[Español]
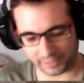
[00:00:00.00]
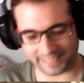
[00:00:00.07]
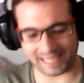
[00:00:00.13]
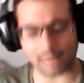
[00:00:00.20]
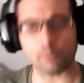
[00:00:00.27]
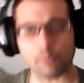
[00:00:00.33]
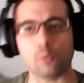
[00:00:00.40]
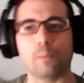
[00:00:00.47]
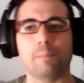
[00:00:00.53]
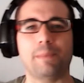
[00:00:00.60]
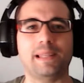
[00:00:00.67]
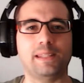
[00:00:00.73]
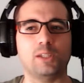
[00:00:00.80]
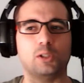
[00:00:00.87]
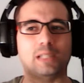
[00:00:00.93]
Grabo un
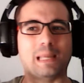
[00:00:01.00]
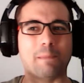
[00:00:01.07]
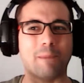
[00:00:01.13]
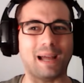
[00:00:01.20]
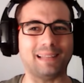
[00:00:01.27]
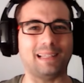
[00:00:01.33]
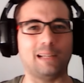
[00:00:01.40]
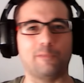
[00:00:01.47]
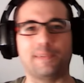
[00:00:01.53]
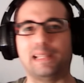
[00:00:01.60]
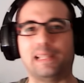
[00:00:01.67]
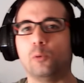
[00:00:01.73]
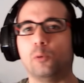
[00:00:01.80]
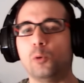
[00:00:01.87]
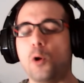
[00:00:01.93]
vídeo de
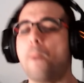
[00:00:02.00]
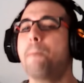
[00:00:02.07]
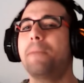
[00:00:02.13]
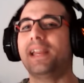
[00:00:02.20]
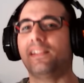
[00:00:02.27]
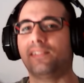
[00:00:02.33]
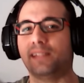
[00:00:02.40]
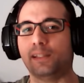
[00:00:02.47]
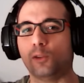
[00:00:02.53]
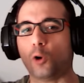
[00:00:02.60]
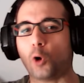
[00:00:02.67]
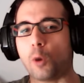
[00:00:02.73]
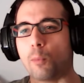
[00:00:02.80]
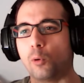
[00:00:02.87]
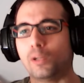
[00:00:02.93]
Battlefield Uno
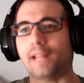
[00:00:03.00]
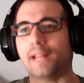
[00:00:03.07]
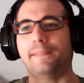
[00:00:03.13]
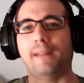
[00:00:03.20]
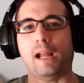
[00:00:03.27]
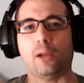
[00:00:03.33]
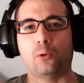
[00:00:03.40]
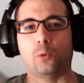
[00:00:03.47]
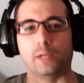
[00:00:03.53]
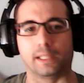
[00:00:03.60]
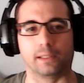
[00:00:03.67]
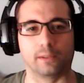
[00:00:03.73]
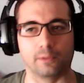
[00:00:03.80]
vestido como una drag queen